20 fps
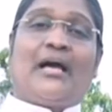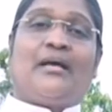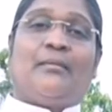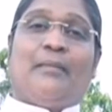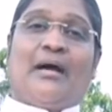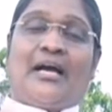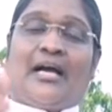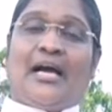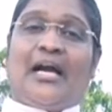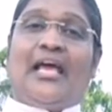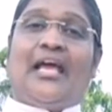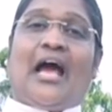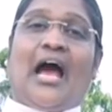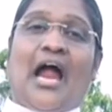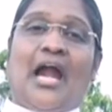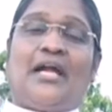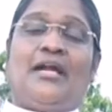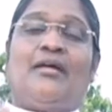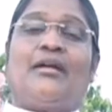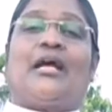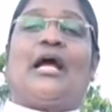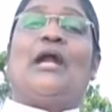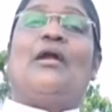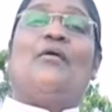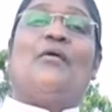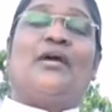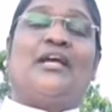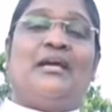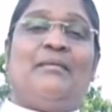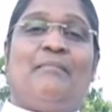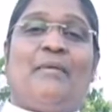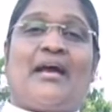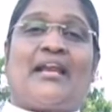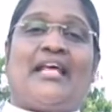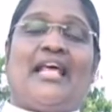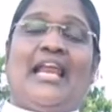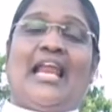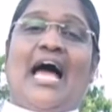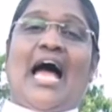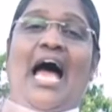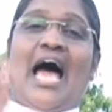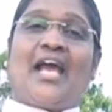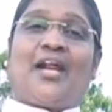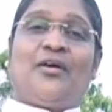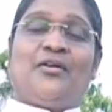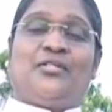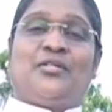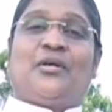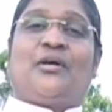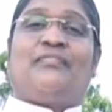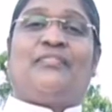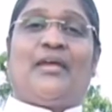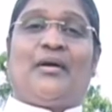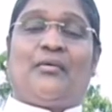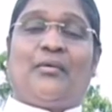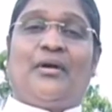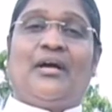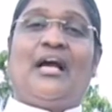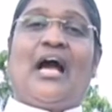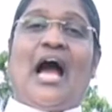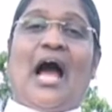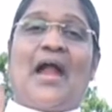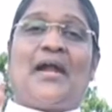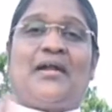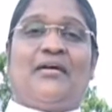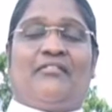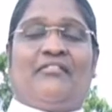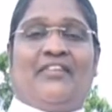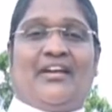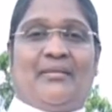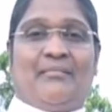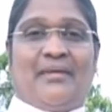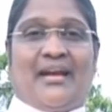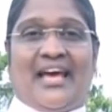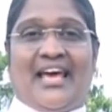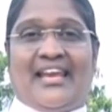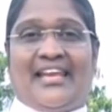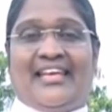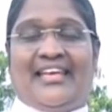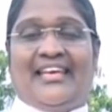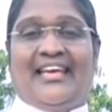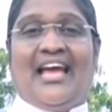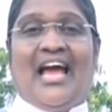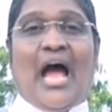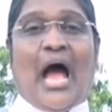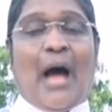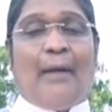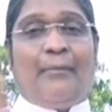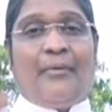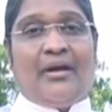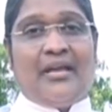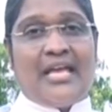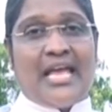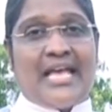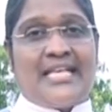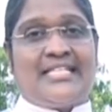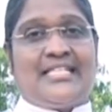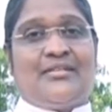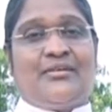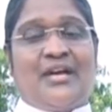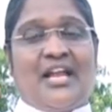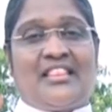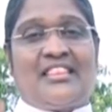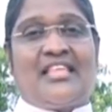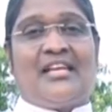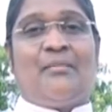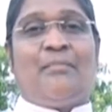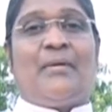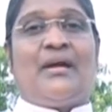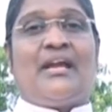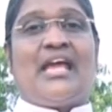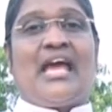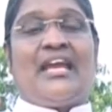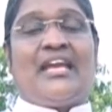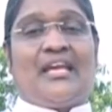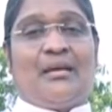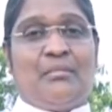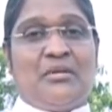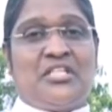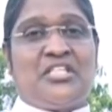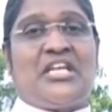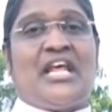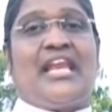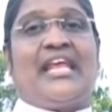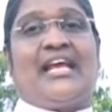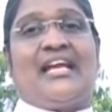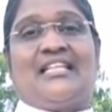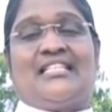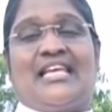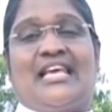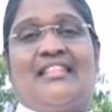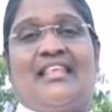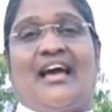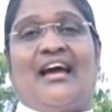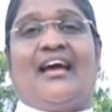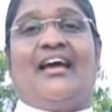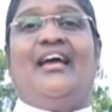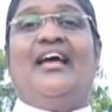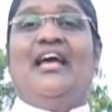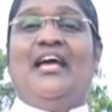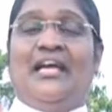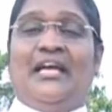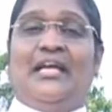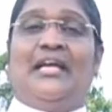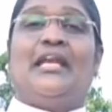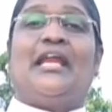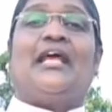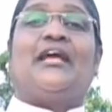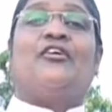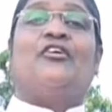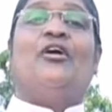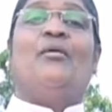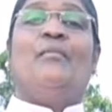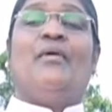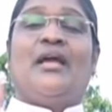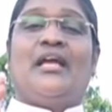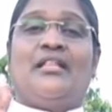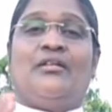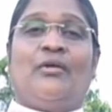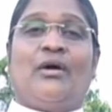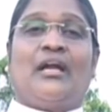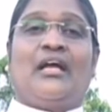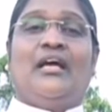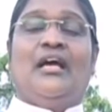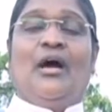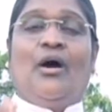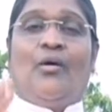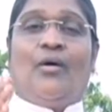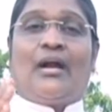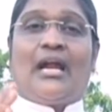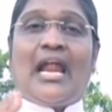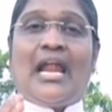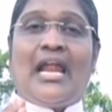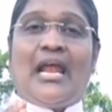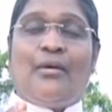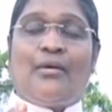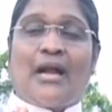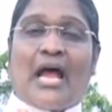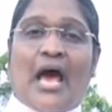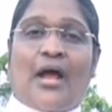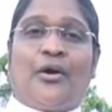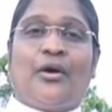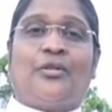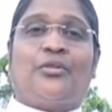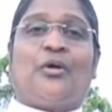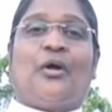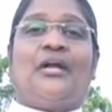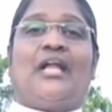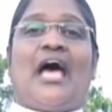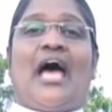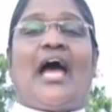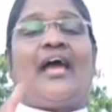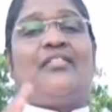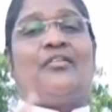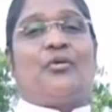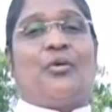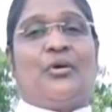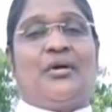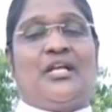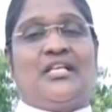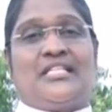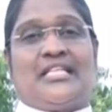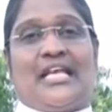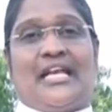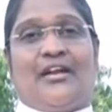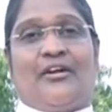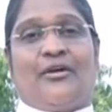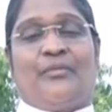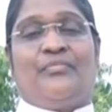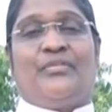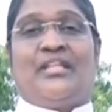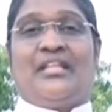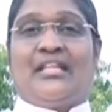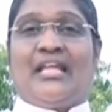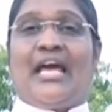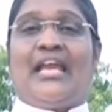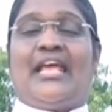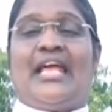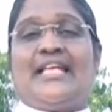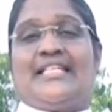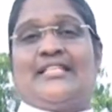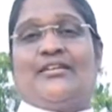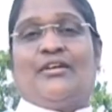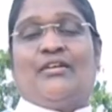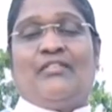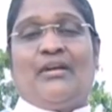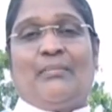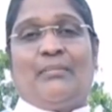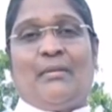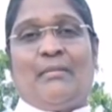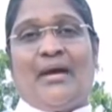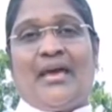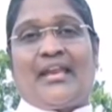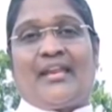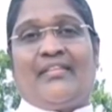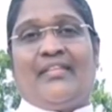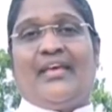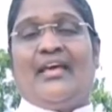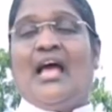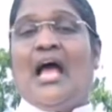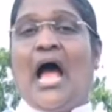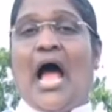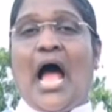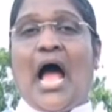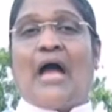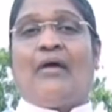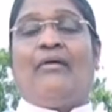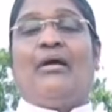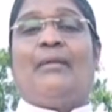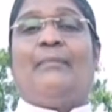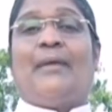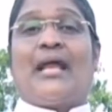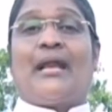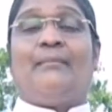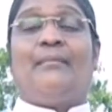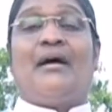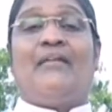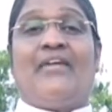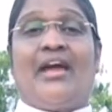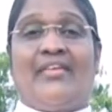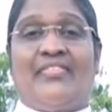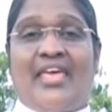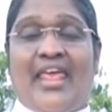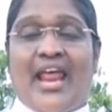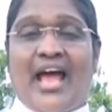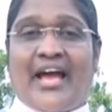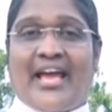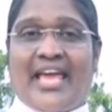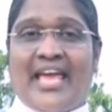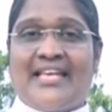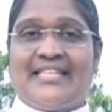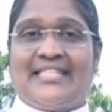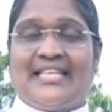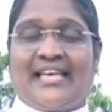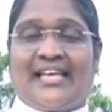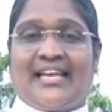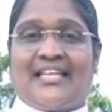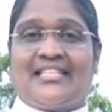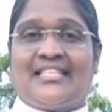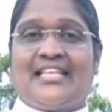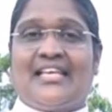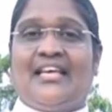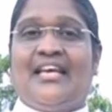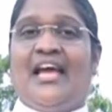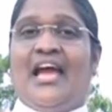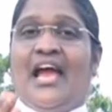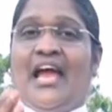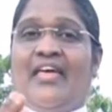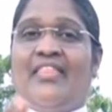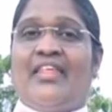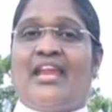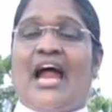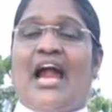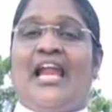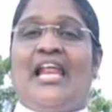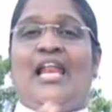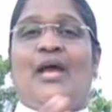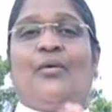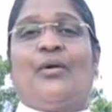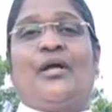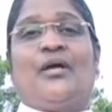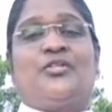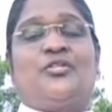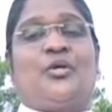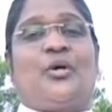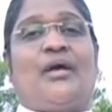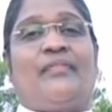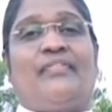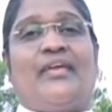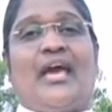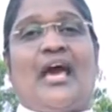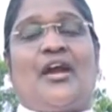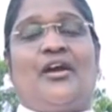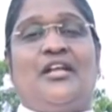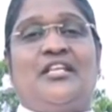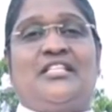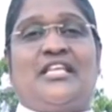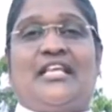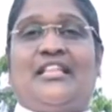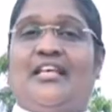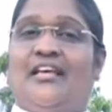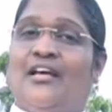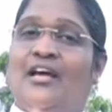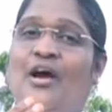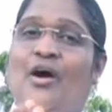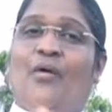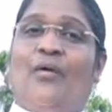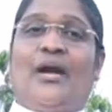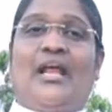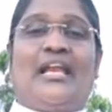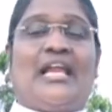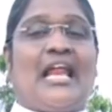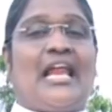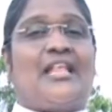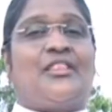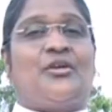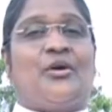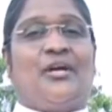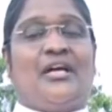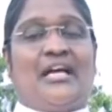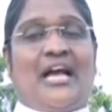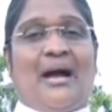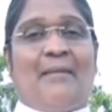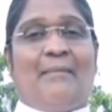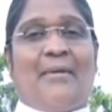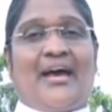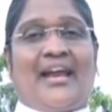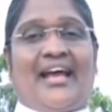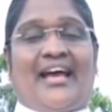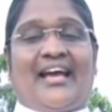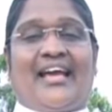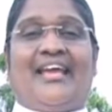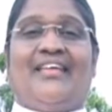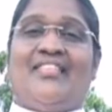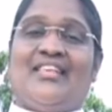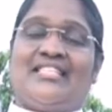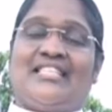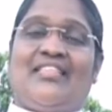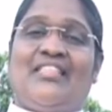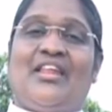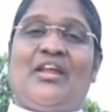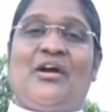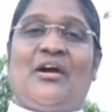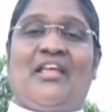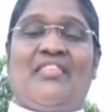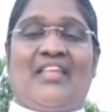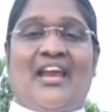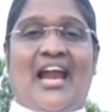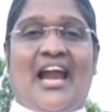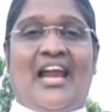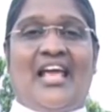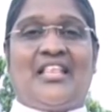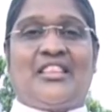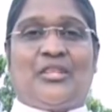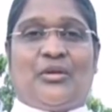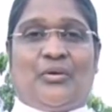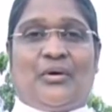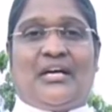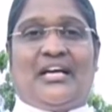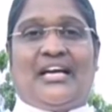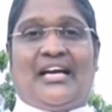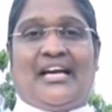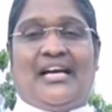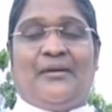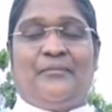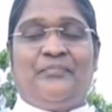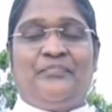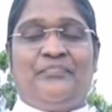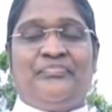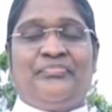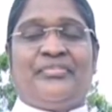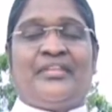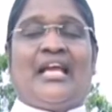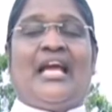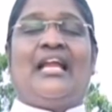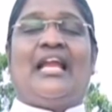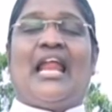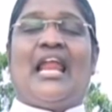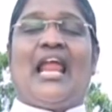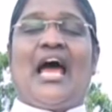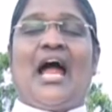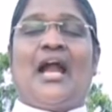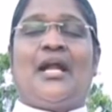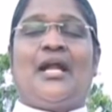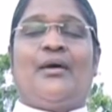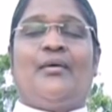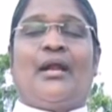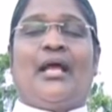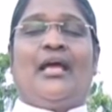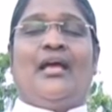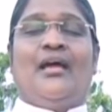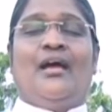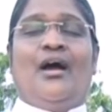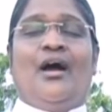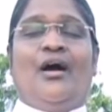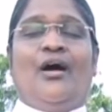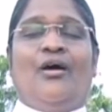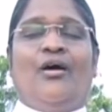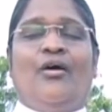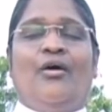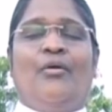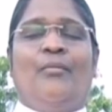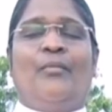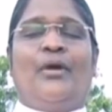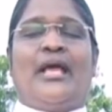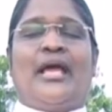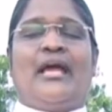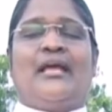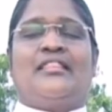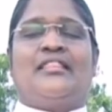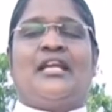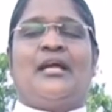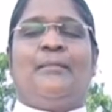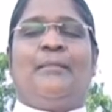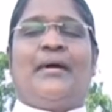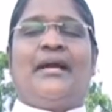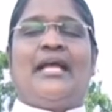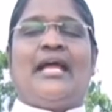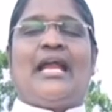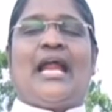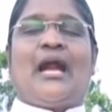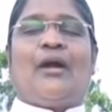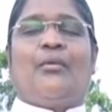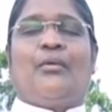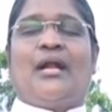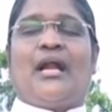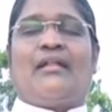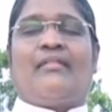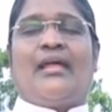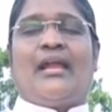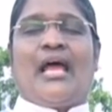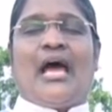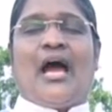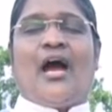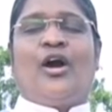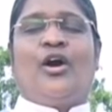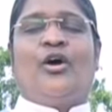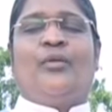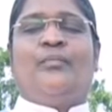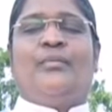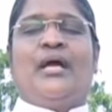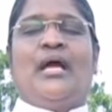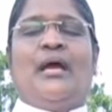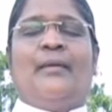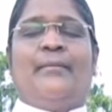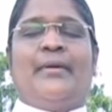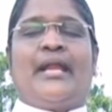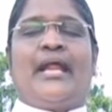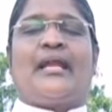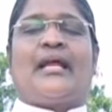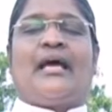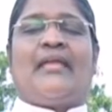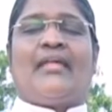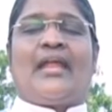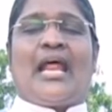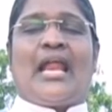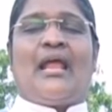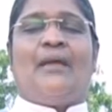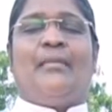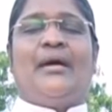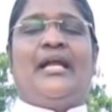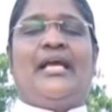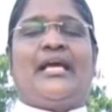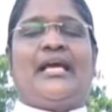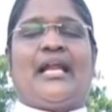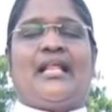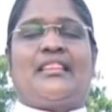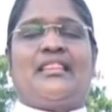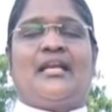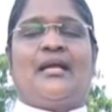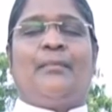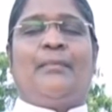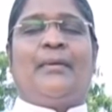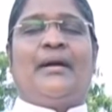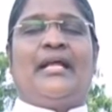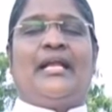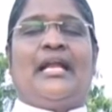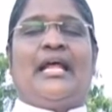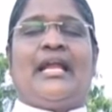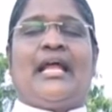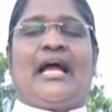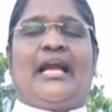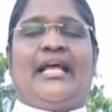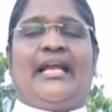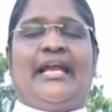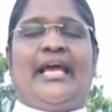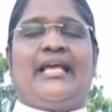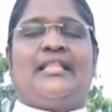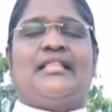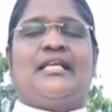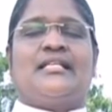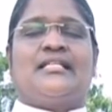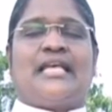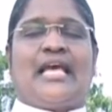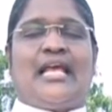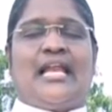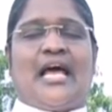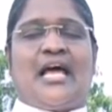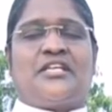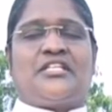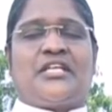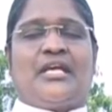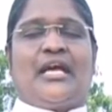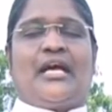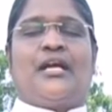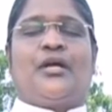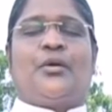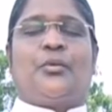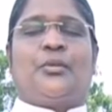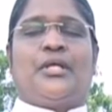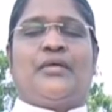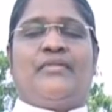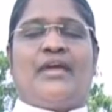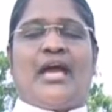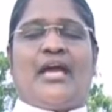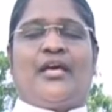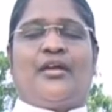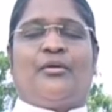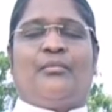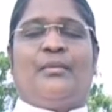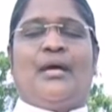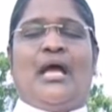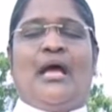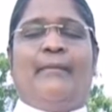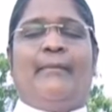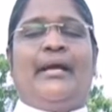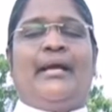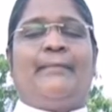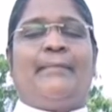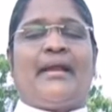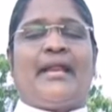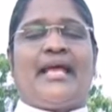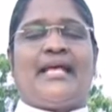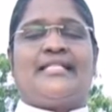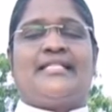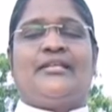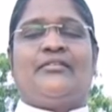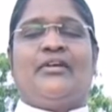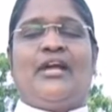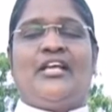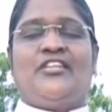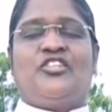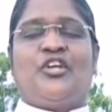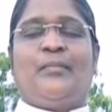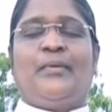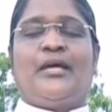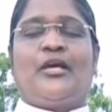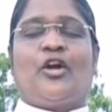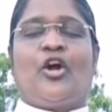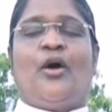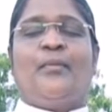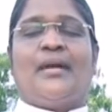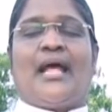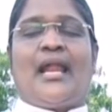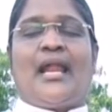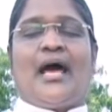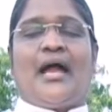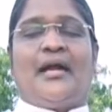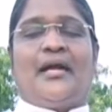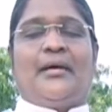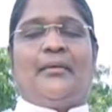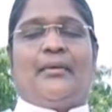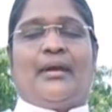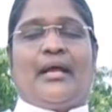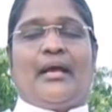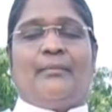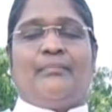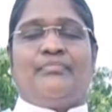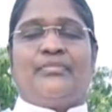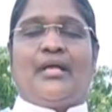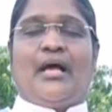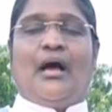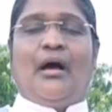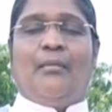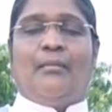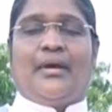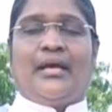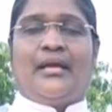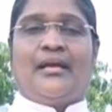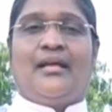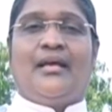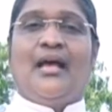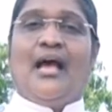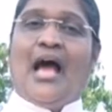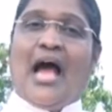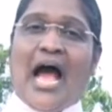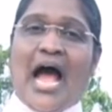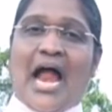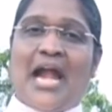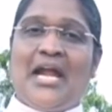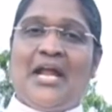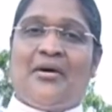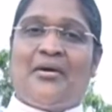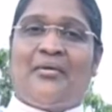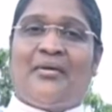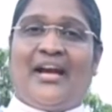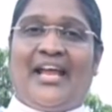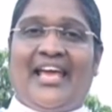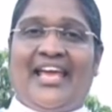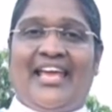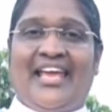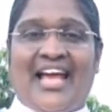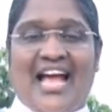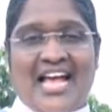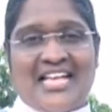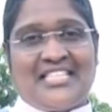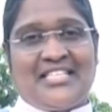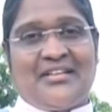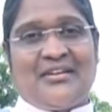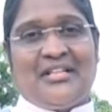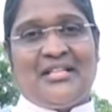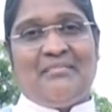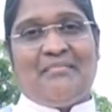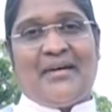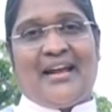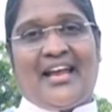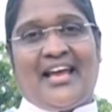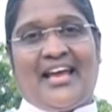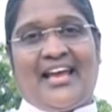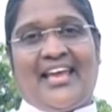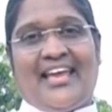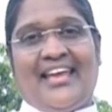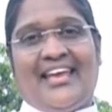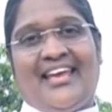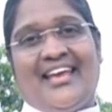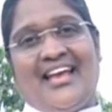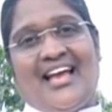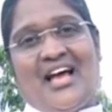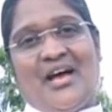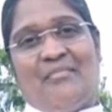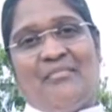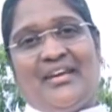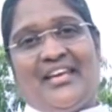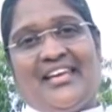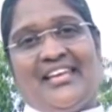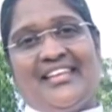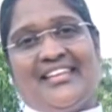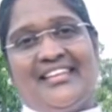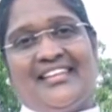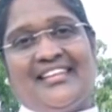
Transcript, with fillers: மக்களை ஆண்டர் நோக்கி பார்க்க எல்லாருக்கும் சுகத்தை கொடுக்க ஆண்டவர் விரும்புகிறாரு அப்போ இயேசுடைய திருப்பணி அன்றைக்கு மிஷினரிகள் செய்தாங்க இன்றைக்கும் இது ஒரு ஒரு நல்ல ஒரு அருட்தொண்டாக இது கொண்டு செல்லணும் இதுதான் இயேசுடைய விருப்பமா இருக்குது ஆகவே பரம வைத்தியராக இயேசு கிறிஸ்து இந்த நாளிலே உங்களுக்கு சுகத்தை அருளி செய்து உங்களை நலத்தோடு காப்பாராக இந்த சிந்தனையோடு இந்த நாளை தூங்குங்கள் நல்ல ஆண்டவரே உம்முடைய திருப்பணியை நாங்கள் உணர்ந்த நாங்களும் பிறருக்கு அவர் அலமளிக்கிற திருப்பணியிலே நாங்கள் இணைந்து செயலாற்ற எங்களுக்கு உதவியாயிரும் மீட்பர் இயேசுனுடைய ஜெபிக்கிறோம் நல்ல ஆண்டவரே ஆமேன் ஆண்டவர் உங்களை ஆசீர்வதிப்பாராக ஆமேன்